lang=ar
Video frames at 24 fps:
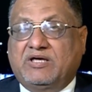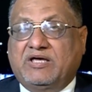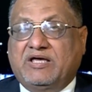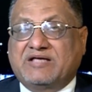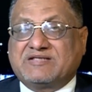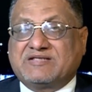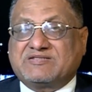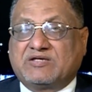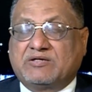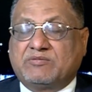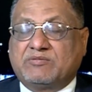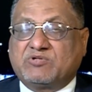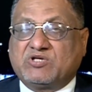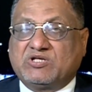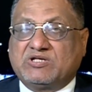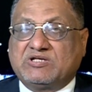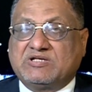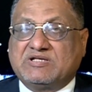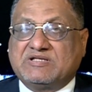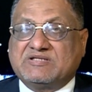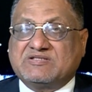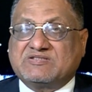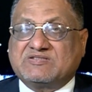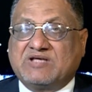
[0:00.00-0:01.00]
هسه يمكن
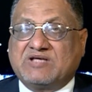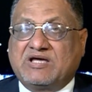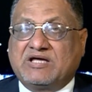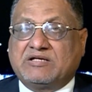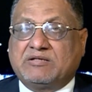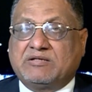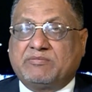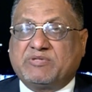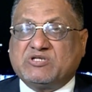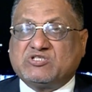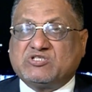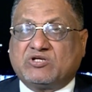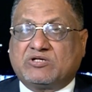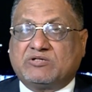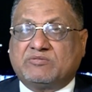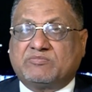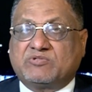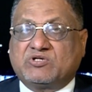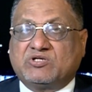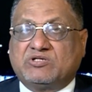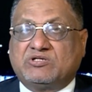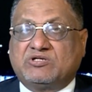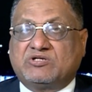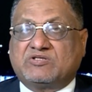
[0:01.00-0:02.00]
الانسان البشر
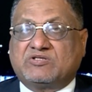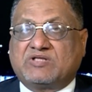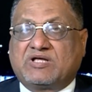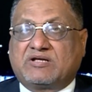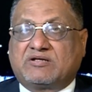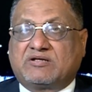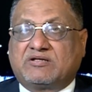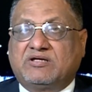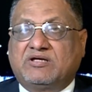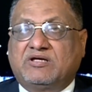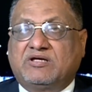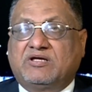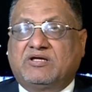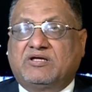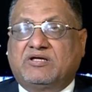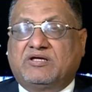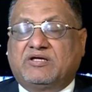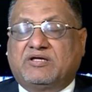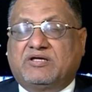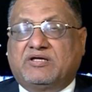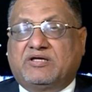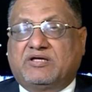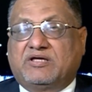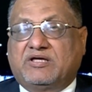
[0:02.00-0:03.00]
يمكن يقدر
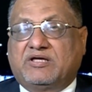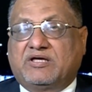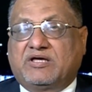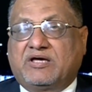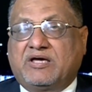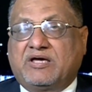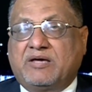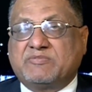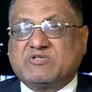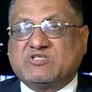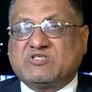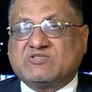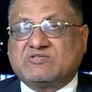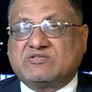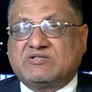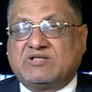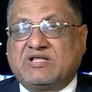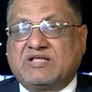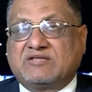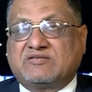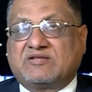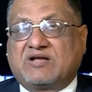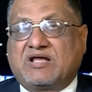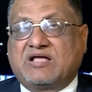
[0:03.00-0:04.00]
آه، خمس
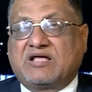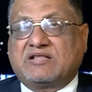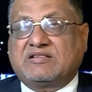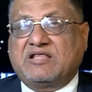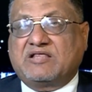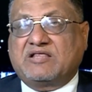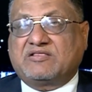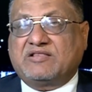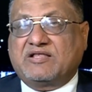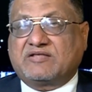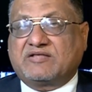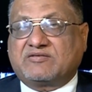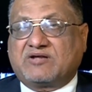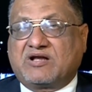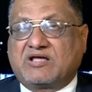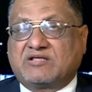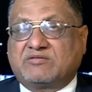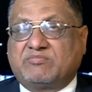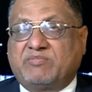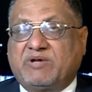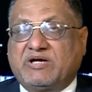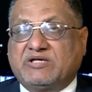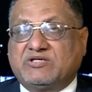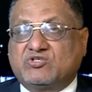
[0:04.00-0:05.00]
لترات ثلاث لترات
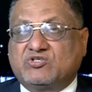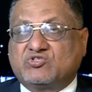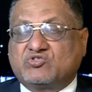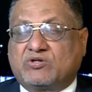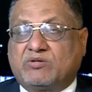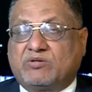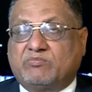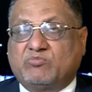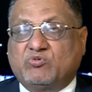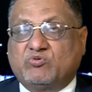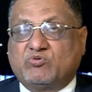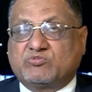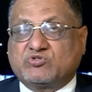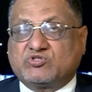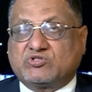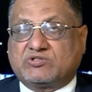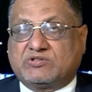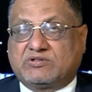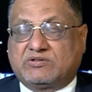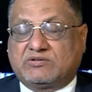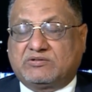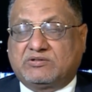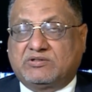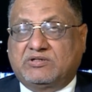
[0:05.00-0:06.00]
باي يشرب مو
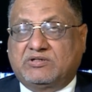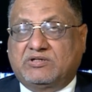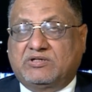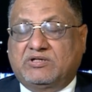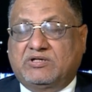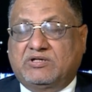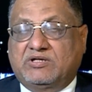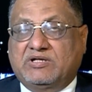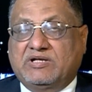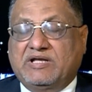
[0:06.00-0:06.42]
مشكله نعم.